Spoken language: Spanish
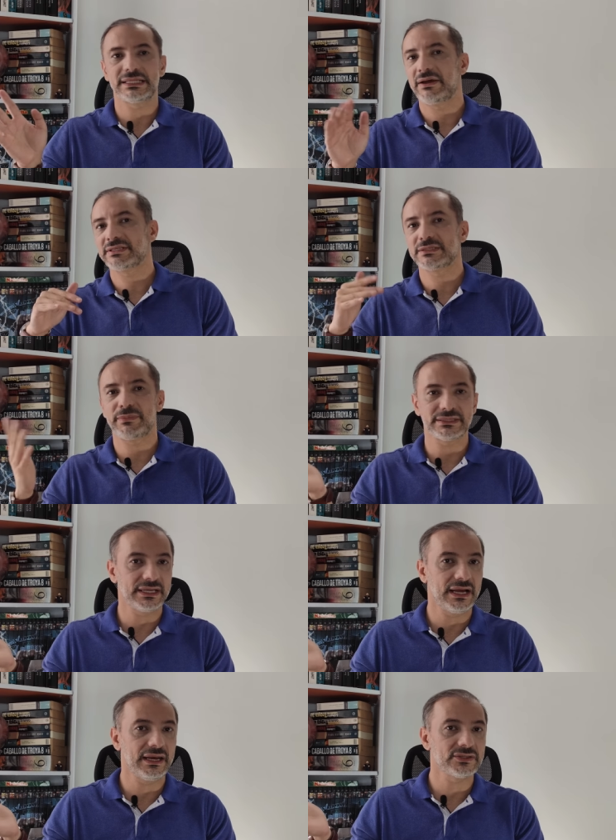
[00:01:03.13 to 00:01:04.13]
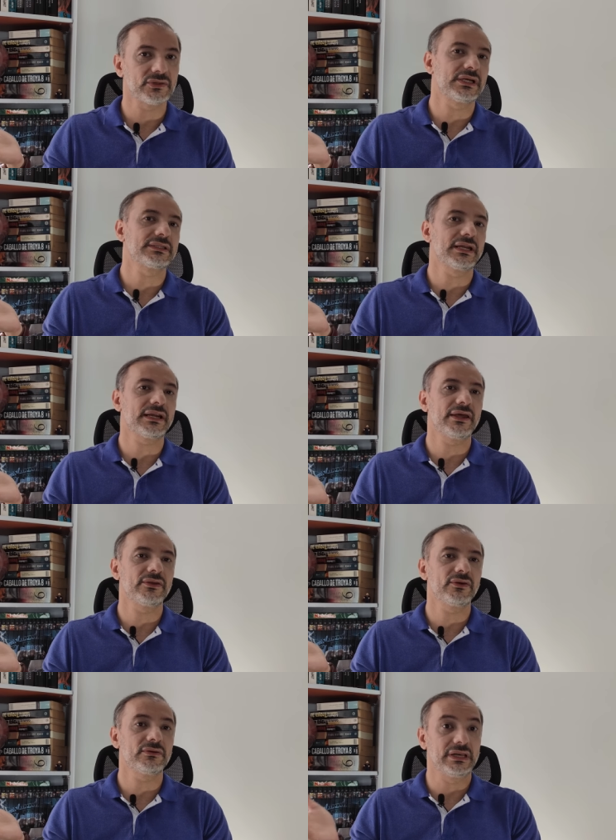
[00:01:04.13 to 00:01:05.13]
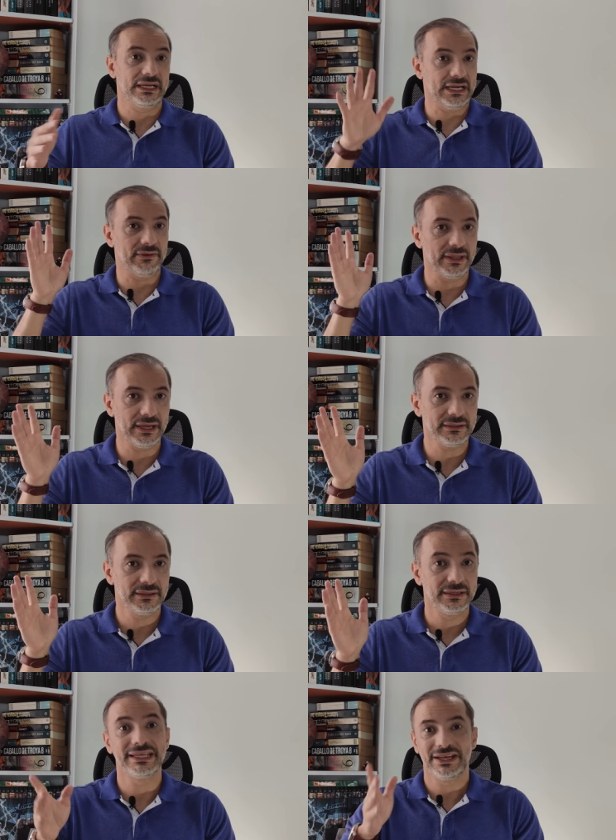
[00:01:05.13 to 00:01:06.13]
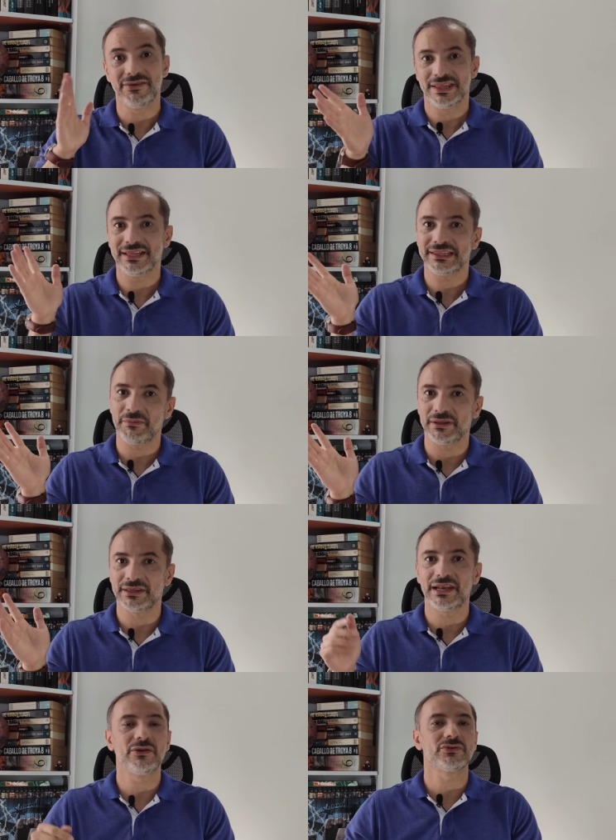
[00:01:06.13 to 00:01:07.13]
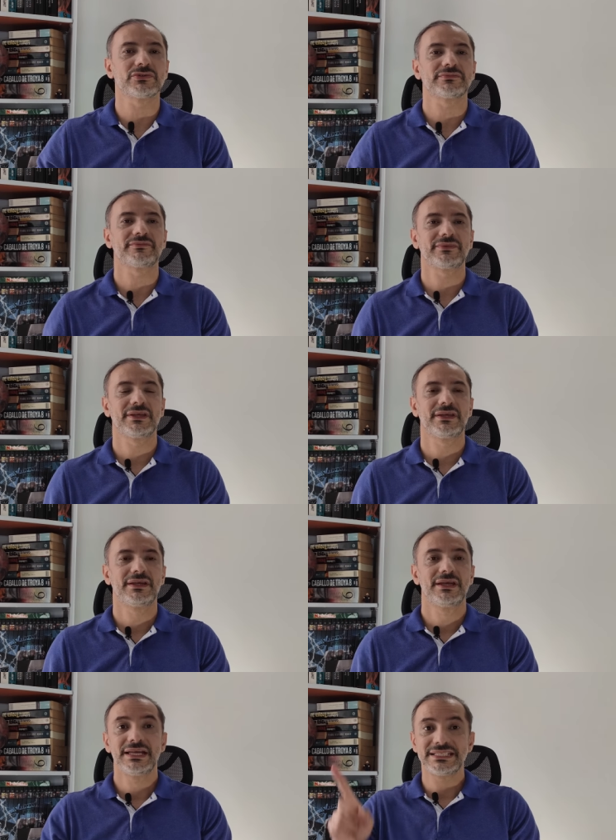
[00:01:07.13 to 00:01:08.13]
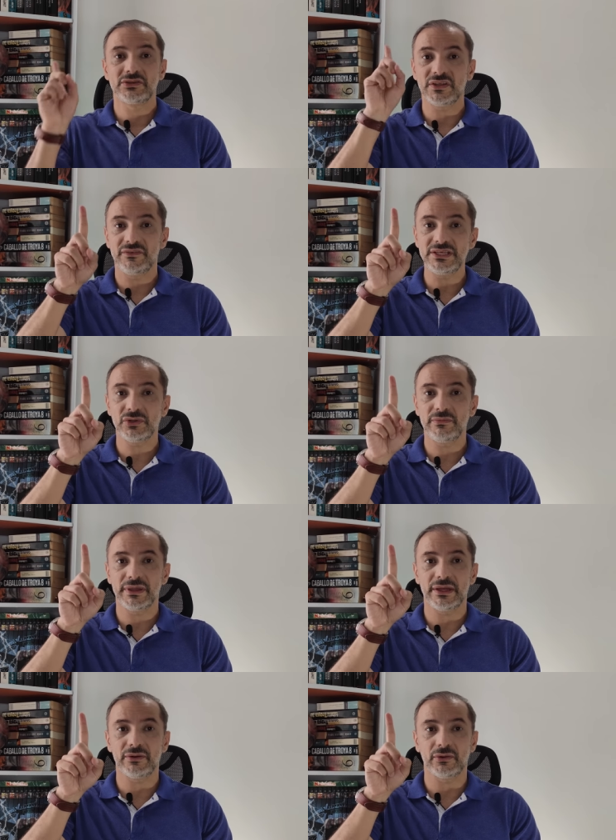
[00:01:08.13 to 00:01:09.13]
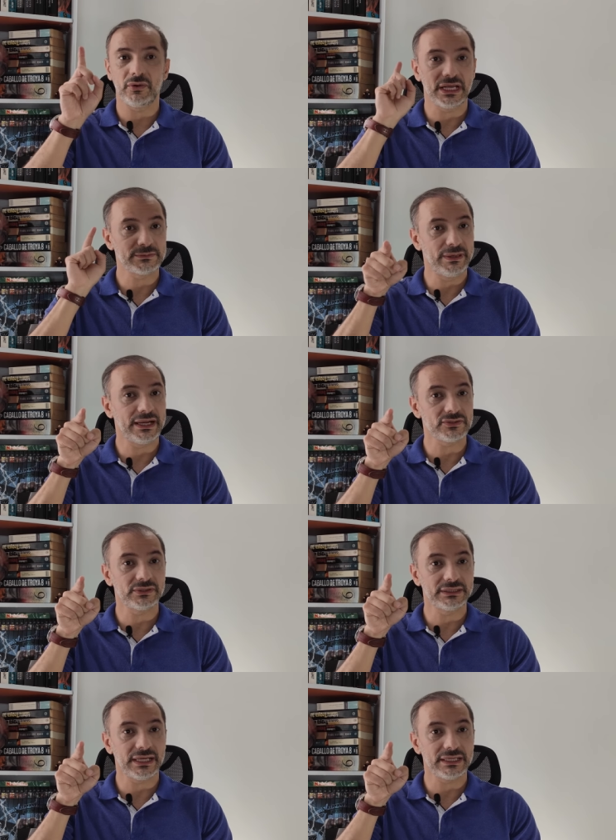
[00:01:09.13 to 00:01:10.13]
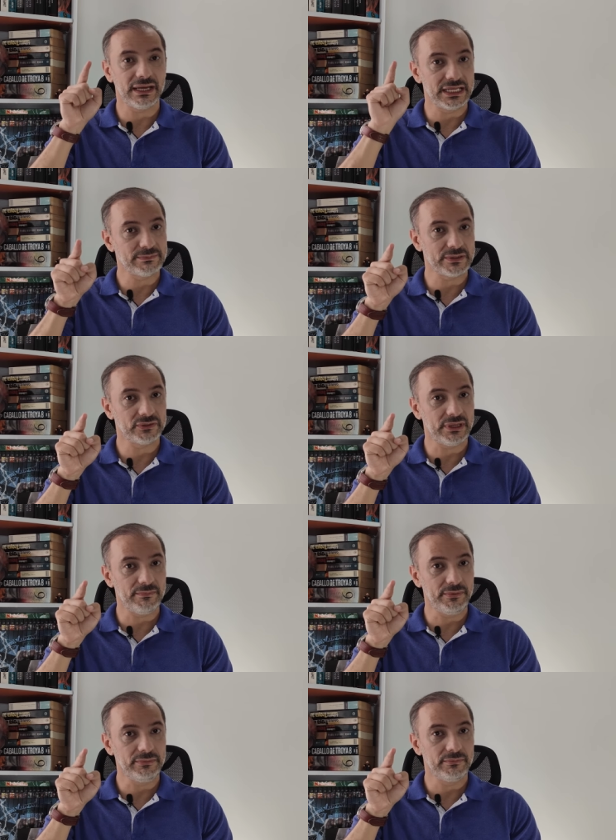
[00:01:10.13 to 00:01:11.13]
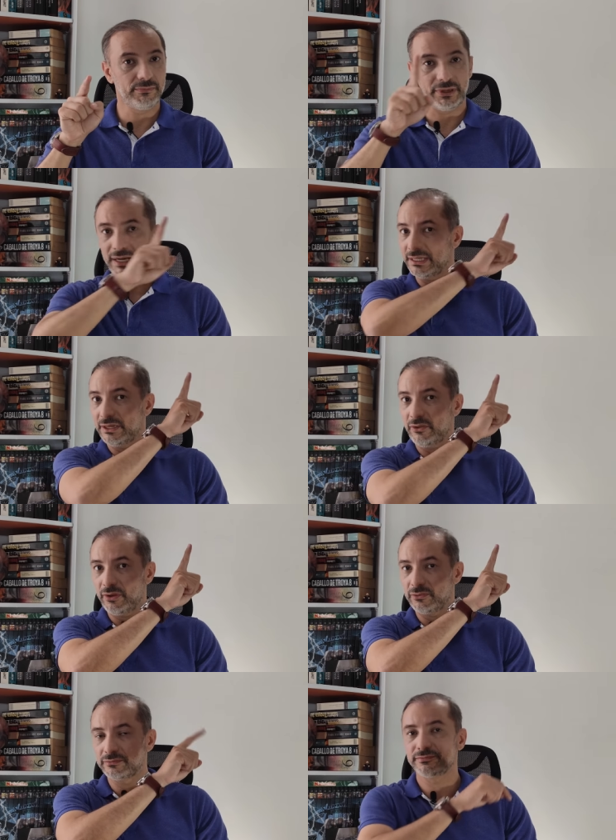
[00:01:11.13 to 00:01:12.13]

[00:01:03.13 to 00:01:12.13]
naves espaciales, ondas de radio, la gravedad y evidentemente la luz. Si no has visto el video con la explicación detallada del espacio-tiempo, por acá te lo dejo.